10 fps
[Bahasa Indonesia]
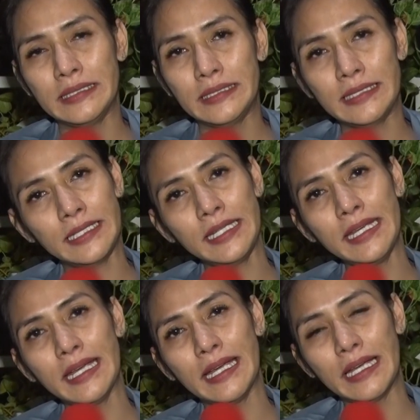jadi
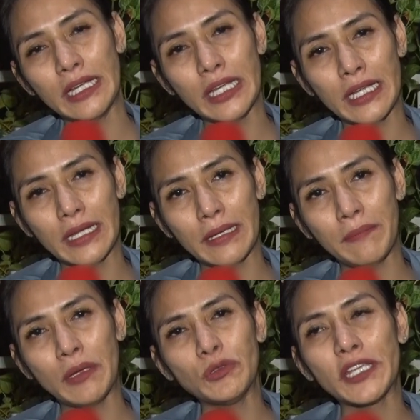
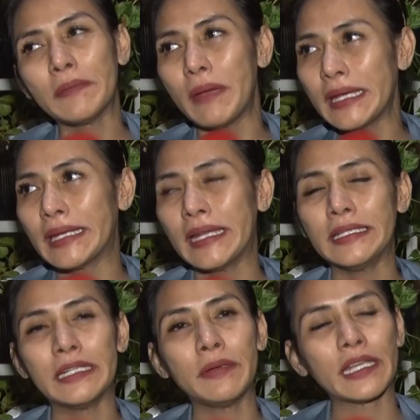manusia yang baik ada yang
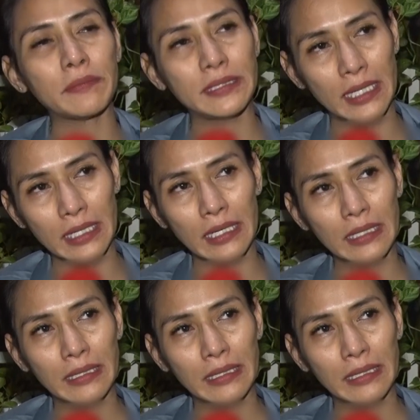tidak banyak bicara